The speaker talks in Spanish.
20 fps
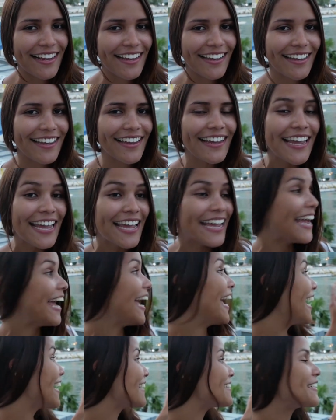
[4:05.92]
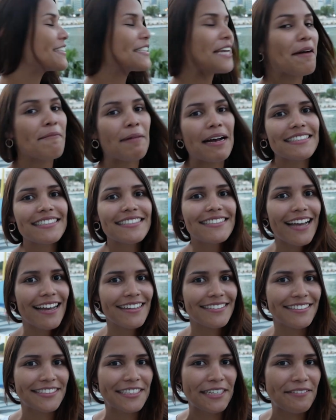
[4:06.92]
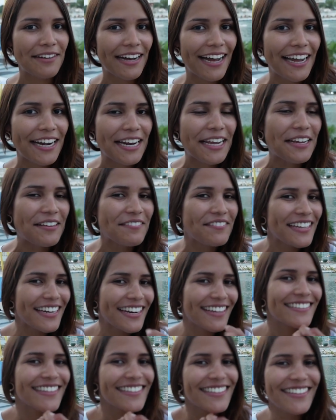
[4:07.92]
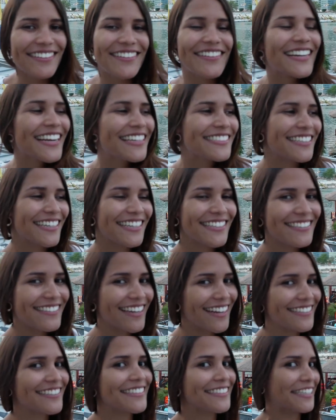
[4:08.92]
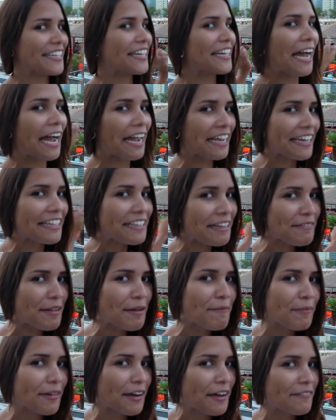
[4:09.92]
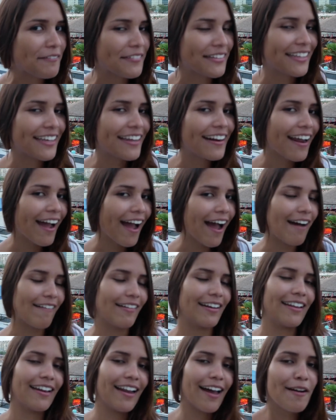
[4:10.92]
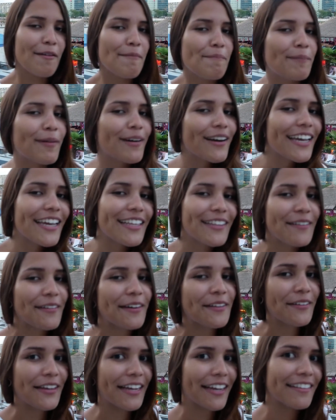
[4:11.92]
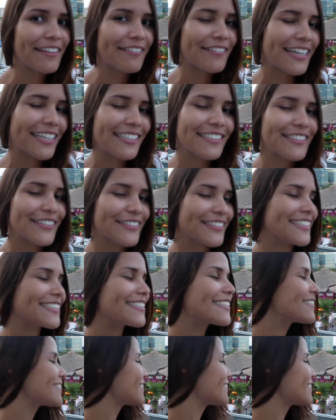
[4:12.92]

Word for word: aquí. Este se llama Zanzibar y mira, están dando clases de salsa, así que aquí también pueden venir a bailar un poquito cuando vengan de vacaciones.